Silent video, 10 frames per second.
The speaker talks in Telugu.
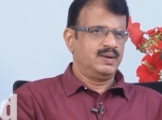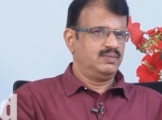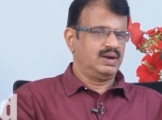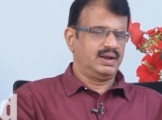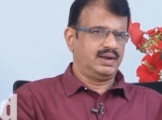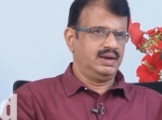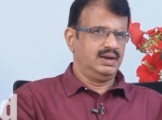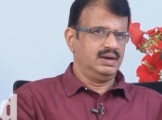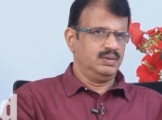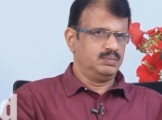వీళ్ళకి
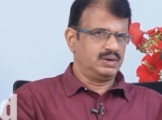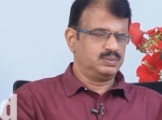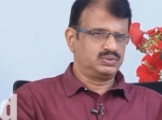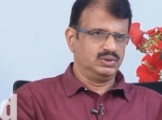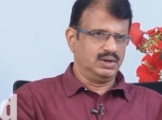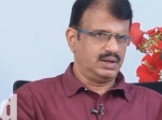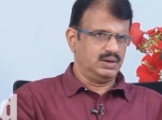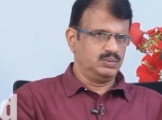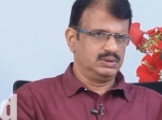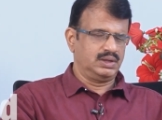నెంబర్ ఆఫ్ షోలకి
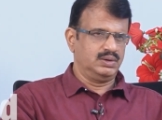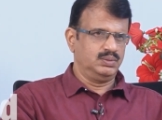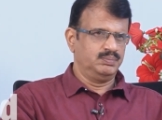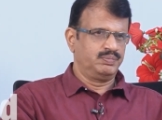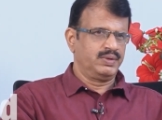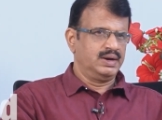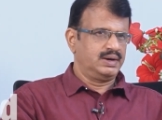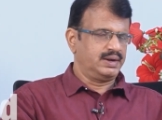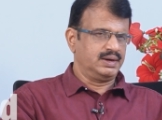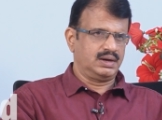అనుమతి ఇరు
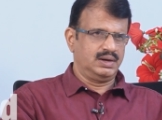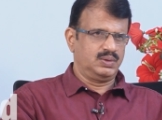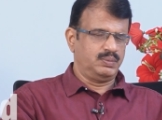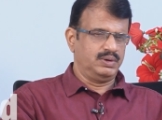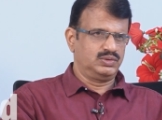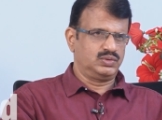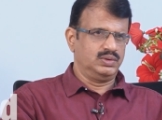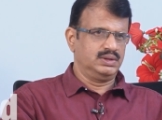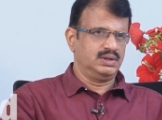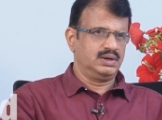టికెట్ రేట్
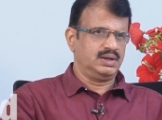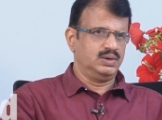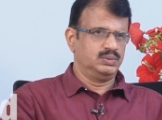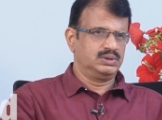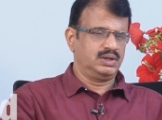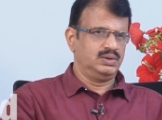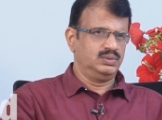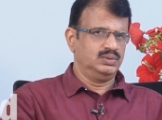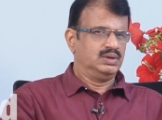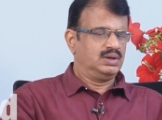పెంచుకునే దానికి అనుమతిరు
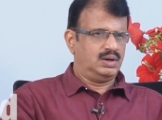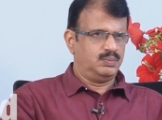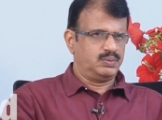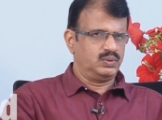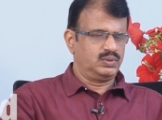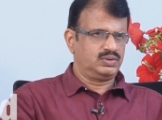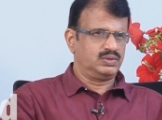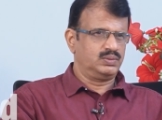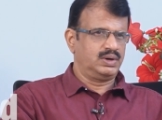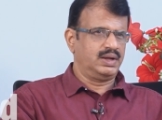ఆ
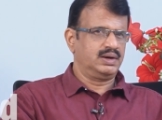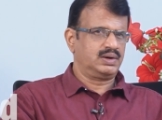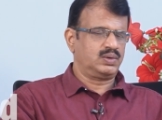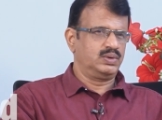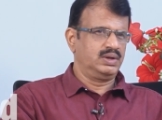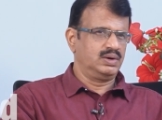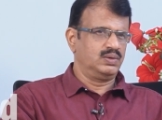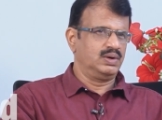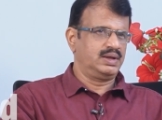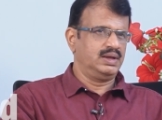ప్రొడ్యూసరు డైరెక్టరు
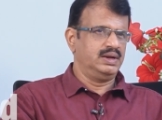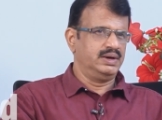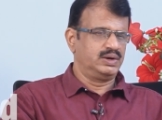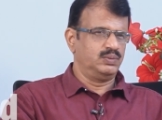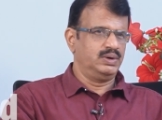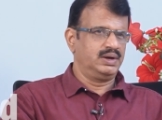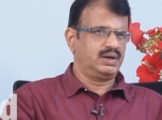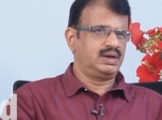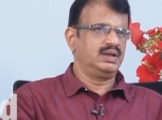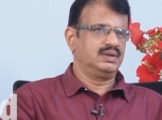హీరోలకి
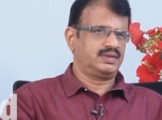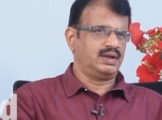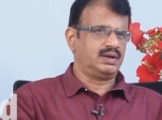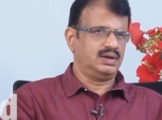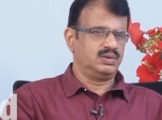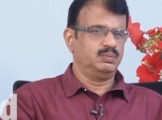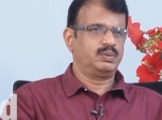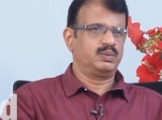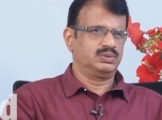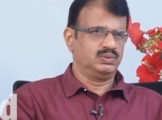ఎటువంటి సహకారం
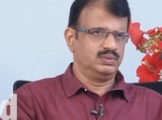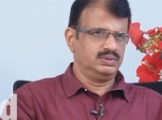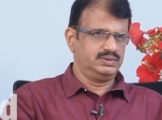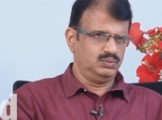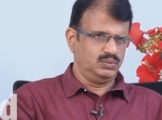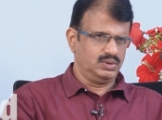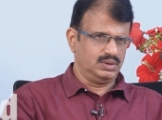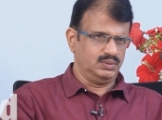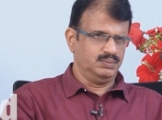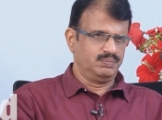ప్రభుత్వం నుంచి
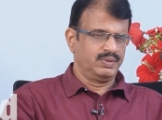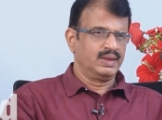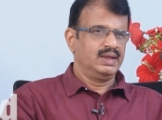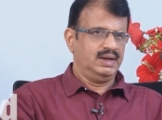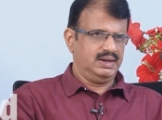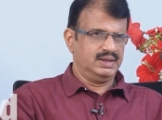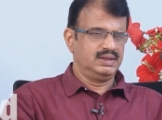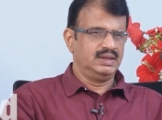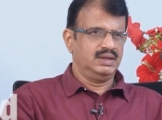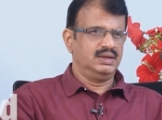ఉండదు
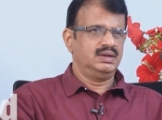అనేది